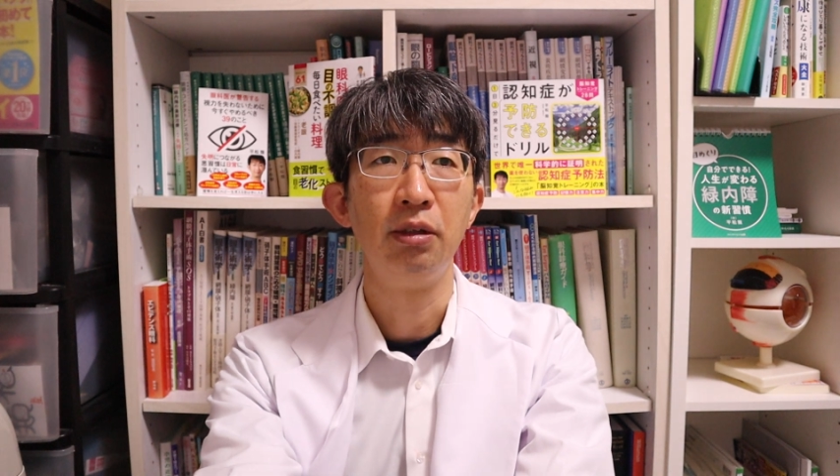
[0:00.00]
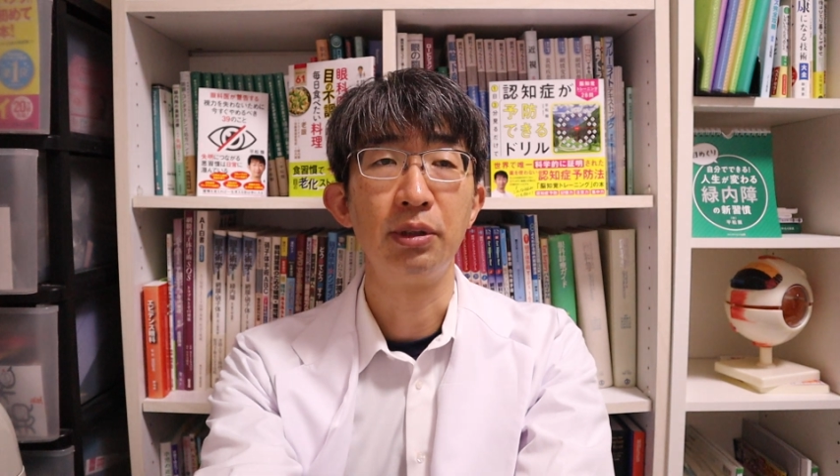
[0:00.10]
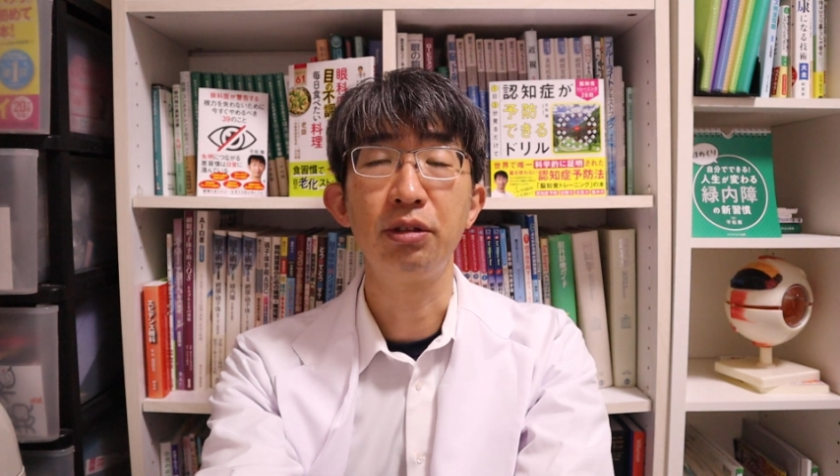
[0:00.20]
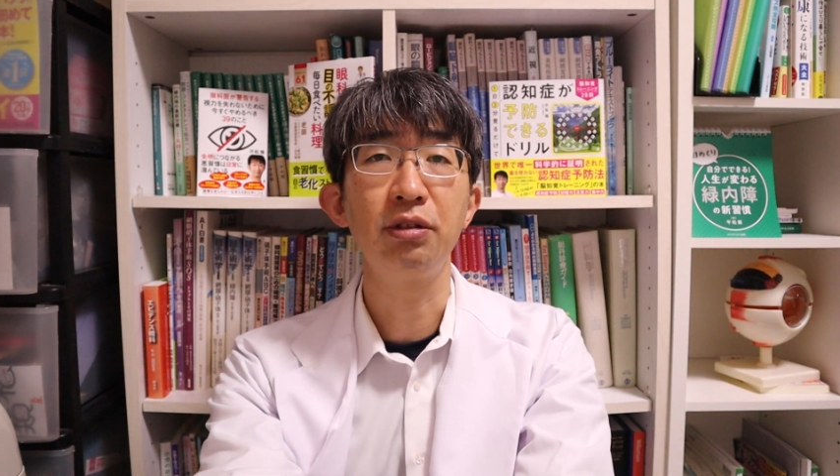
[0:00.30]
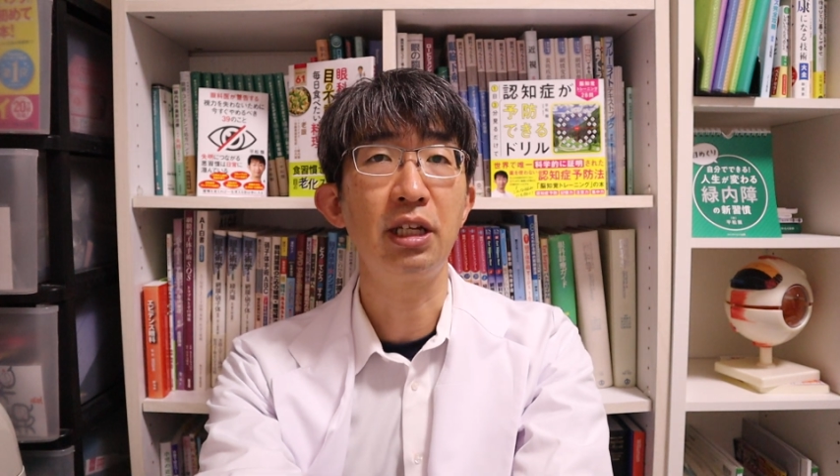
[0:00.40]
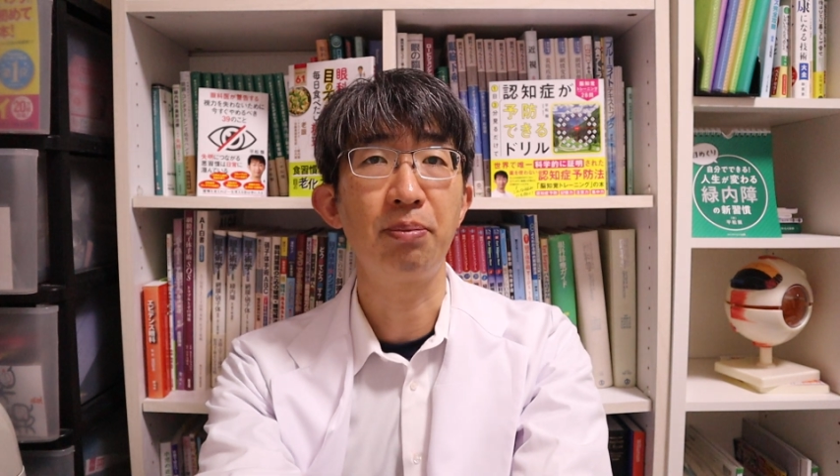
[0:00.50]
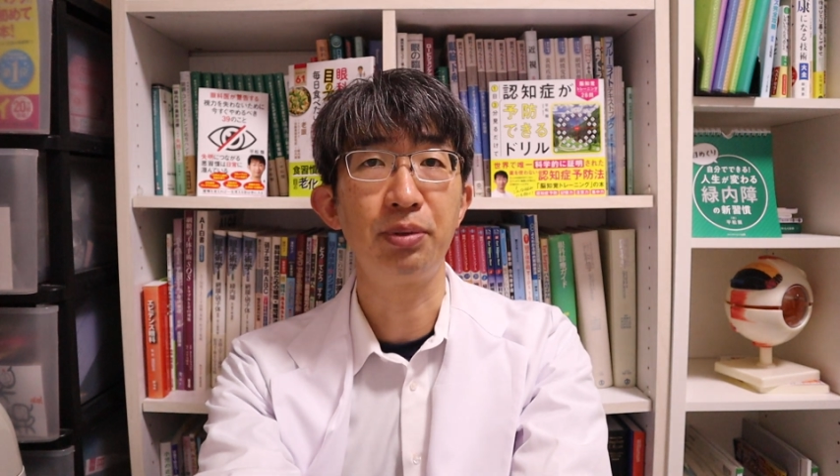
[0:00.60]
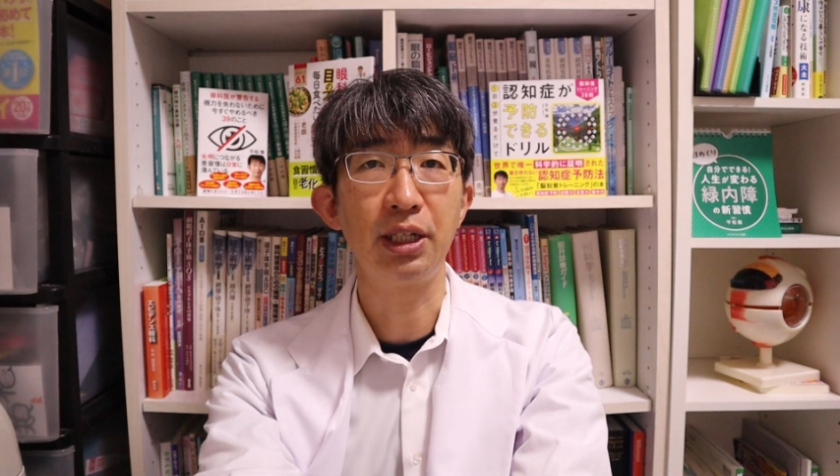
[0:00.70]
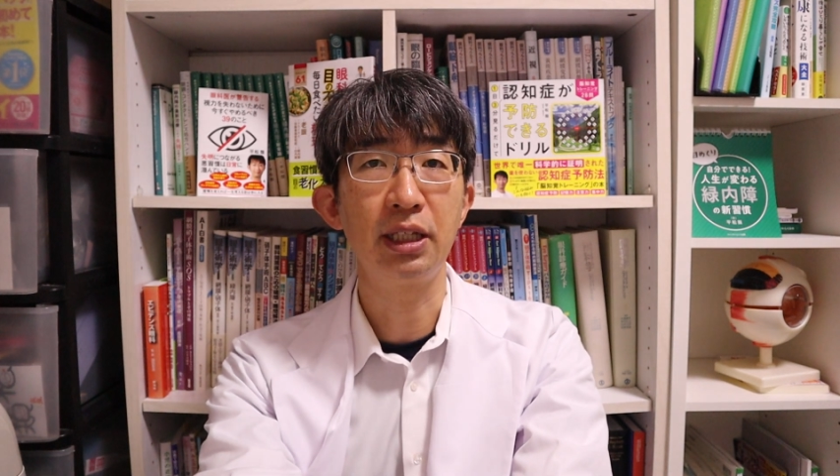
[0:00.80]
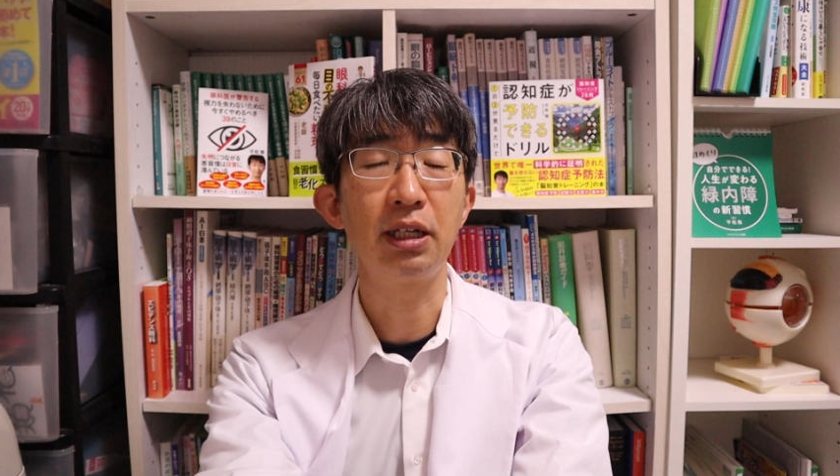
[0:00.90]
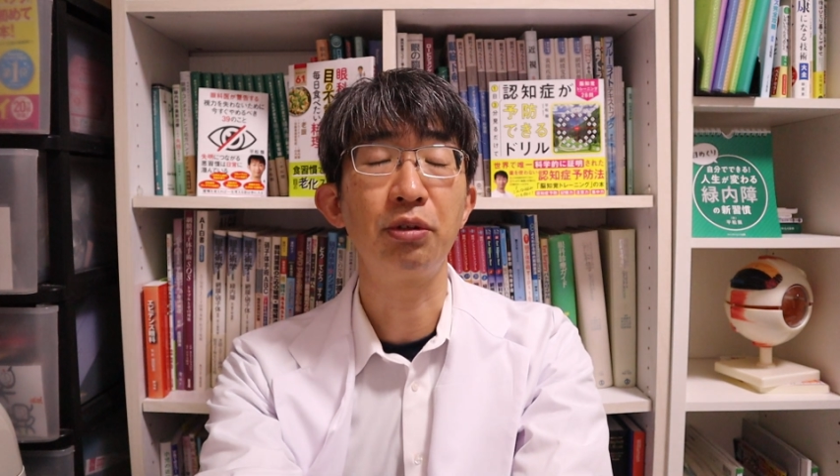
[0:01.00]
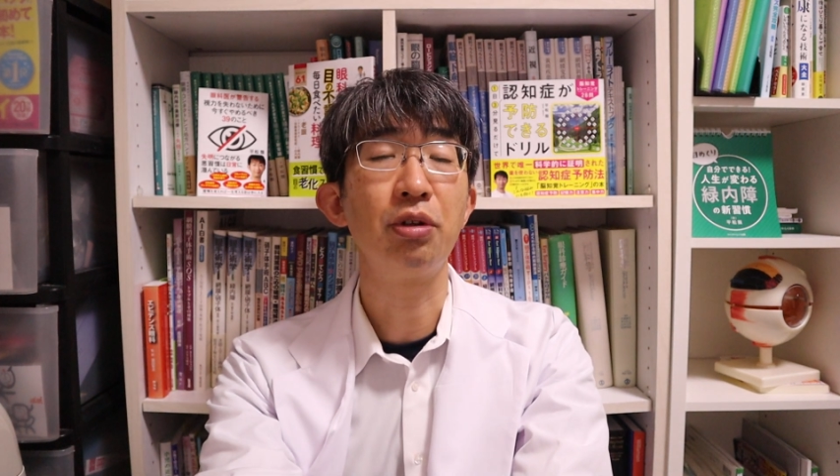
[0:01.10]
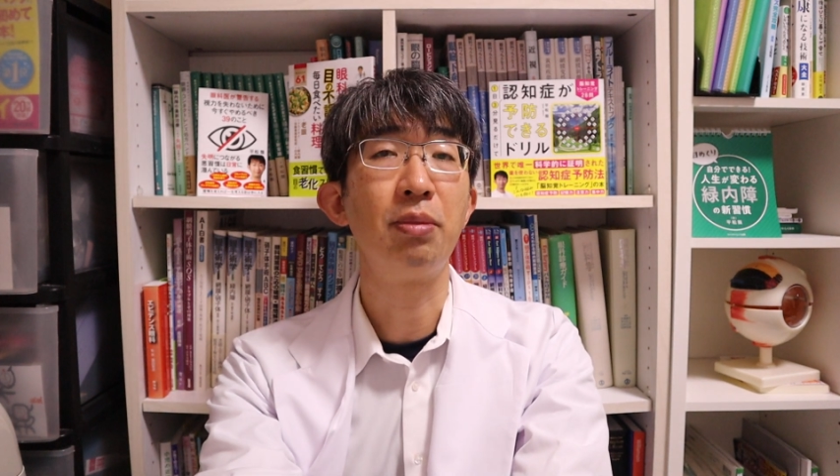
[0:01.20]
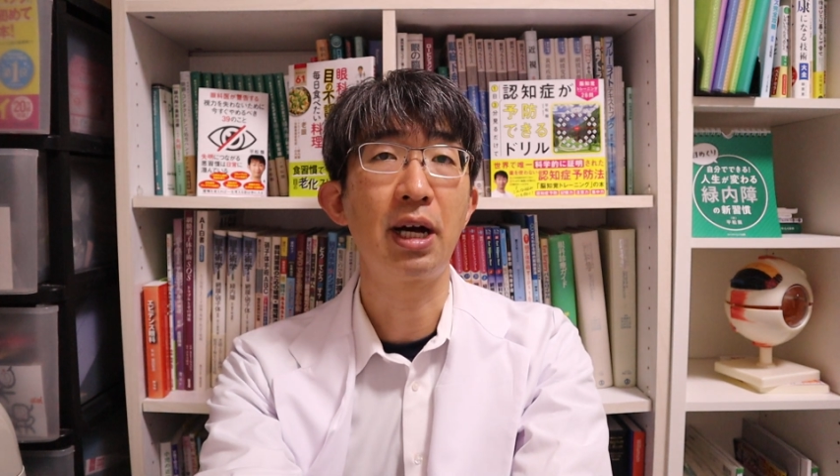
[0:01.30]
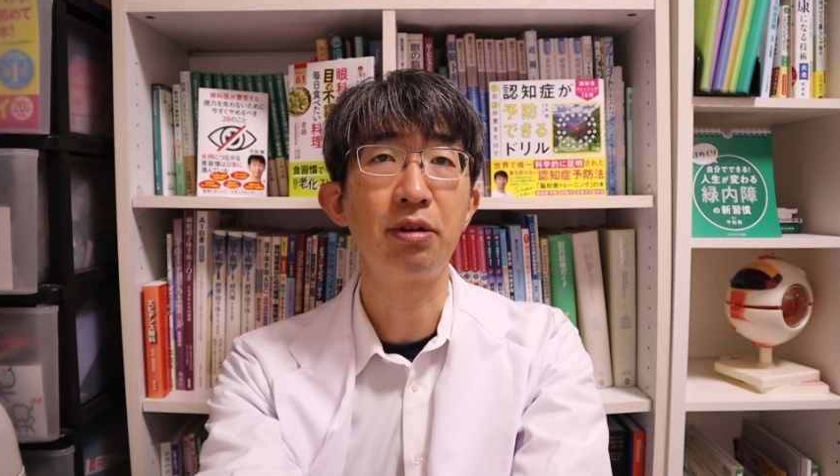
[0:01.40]
まあ、すぐにアップできないこ
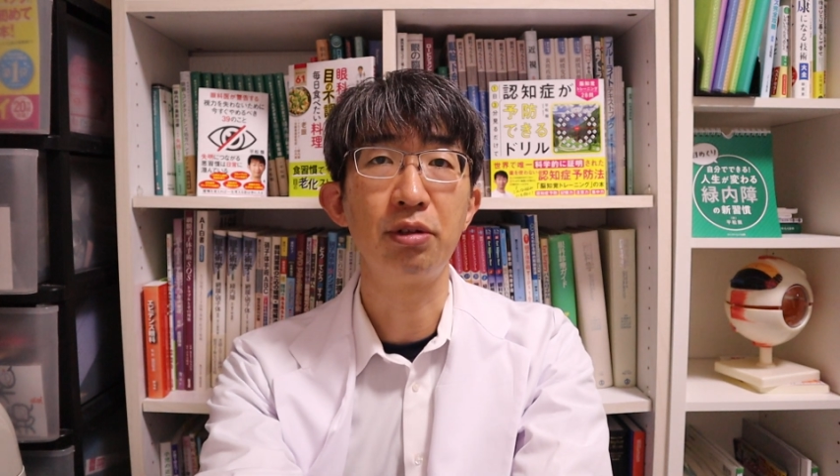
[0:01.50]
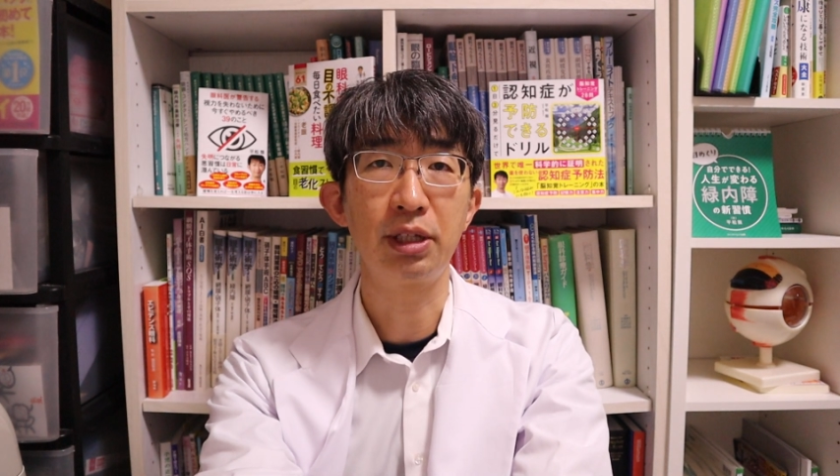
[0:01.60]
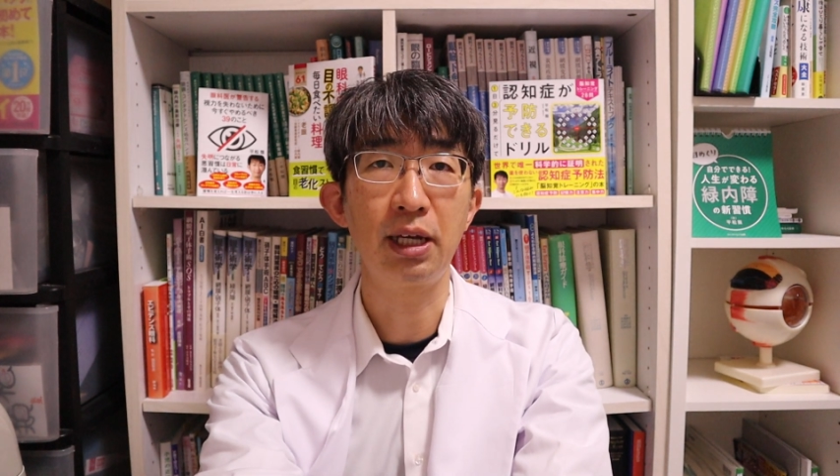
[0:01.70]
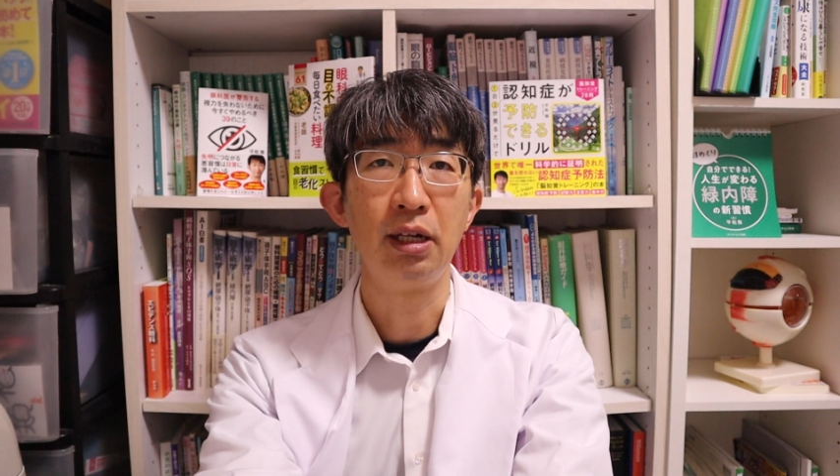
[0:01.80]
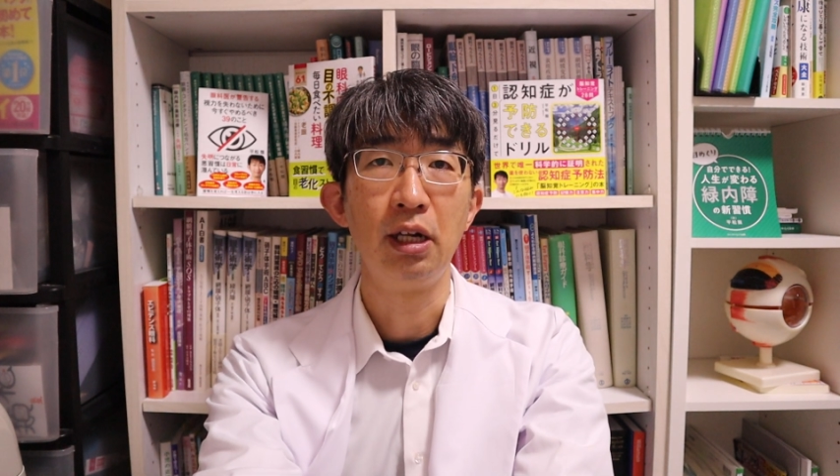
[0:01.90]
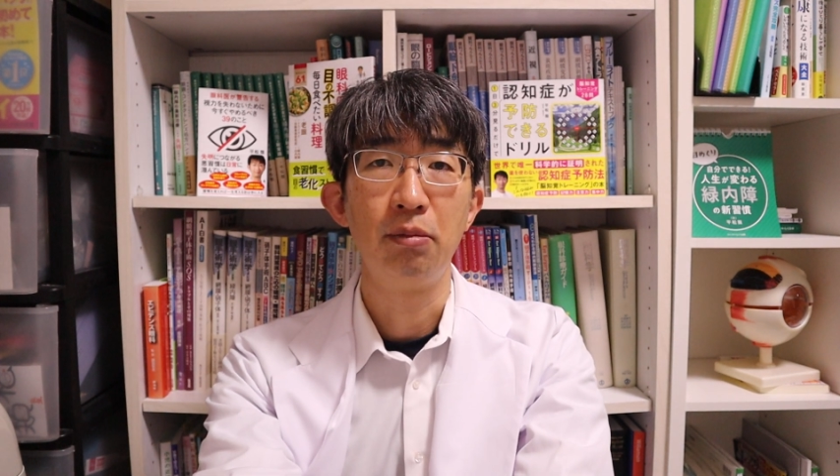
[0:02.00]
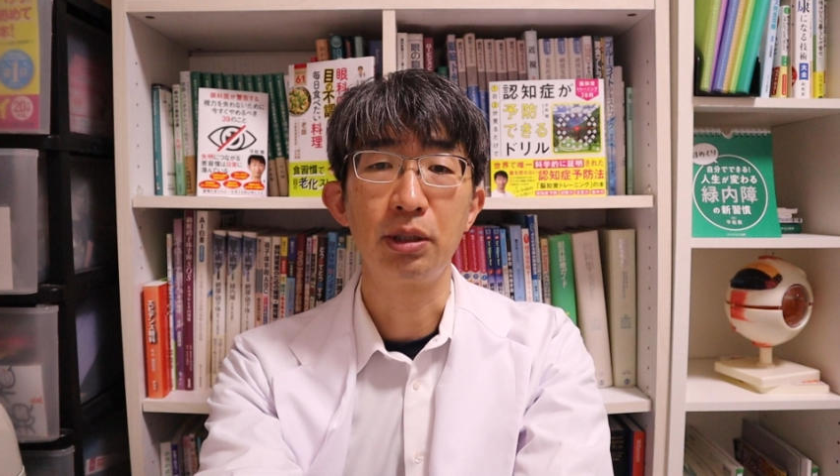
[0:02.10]
ともあるので、